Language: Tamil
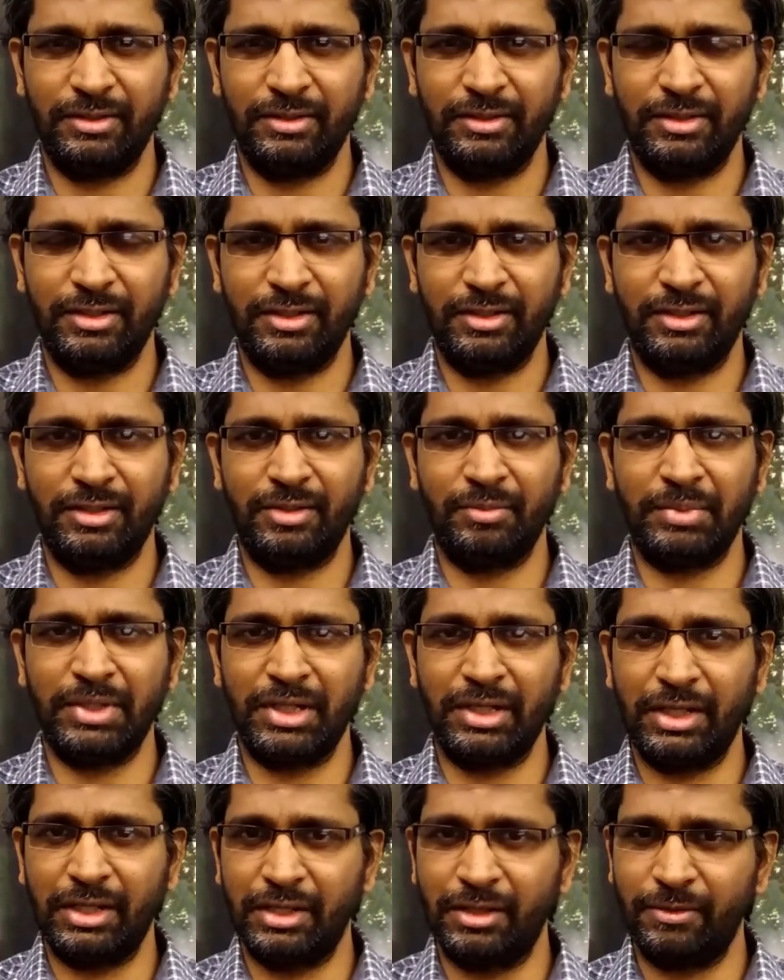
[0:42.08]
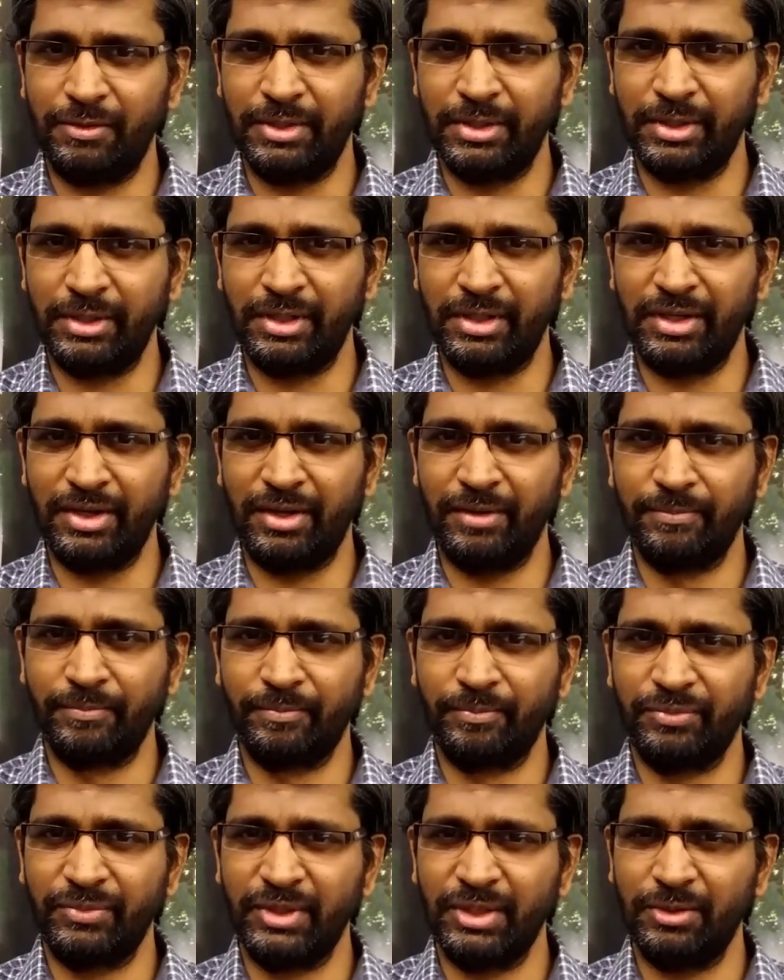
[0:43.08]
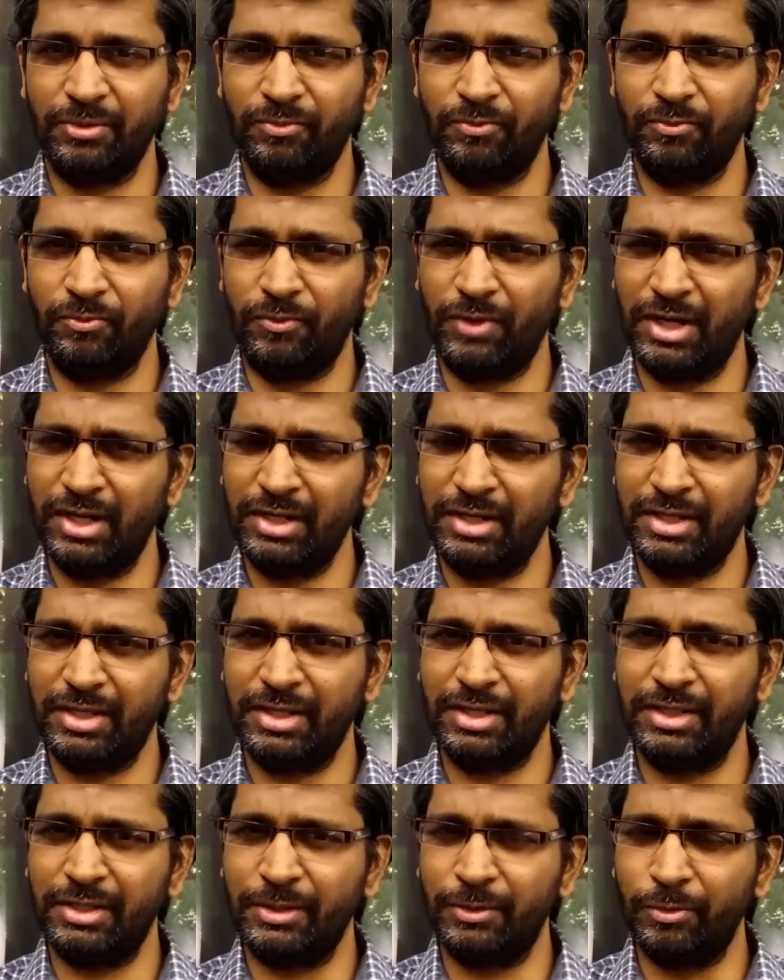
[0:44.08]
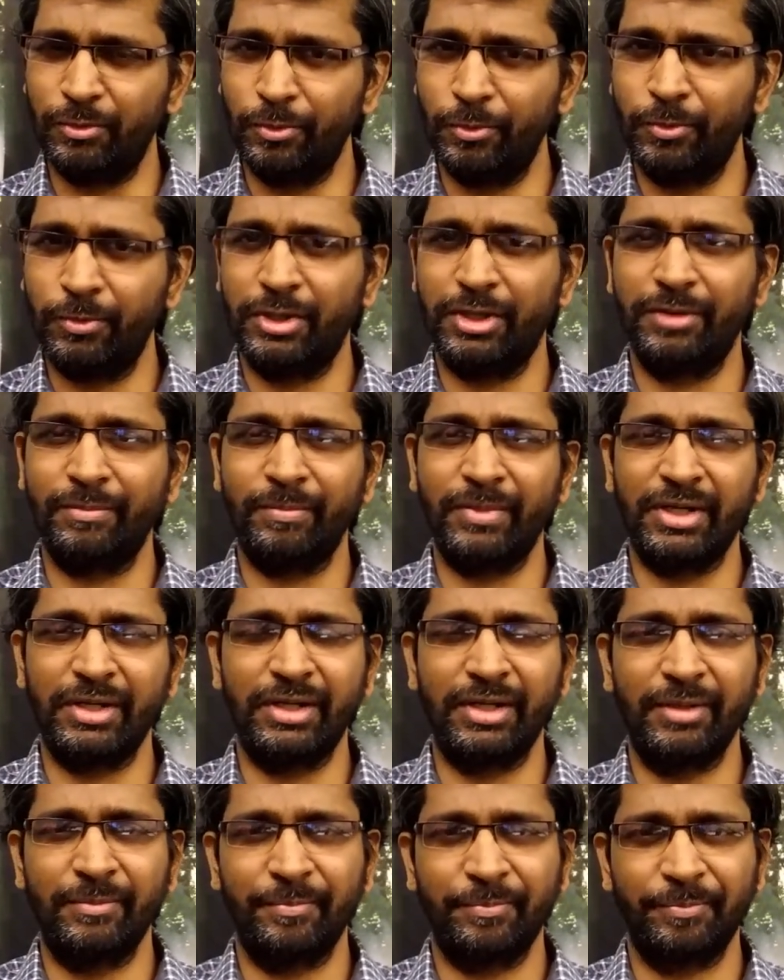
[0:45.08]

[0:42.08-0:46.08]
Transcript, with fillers: இல்லை இதுக்கு மேலே ஏதாவது இருக்கா வாழ்க்கையின் நோக்கம் என்ன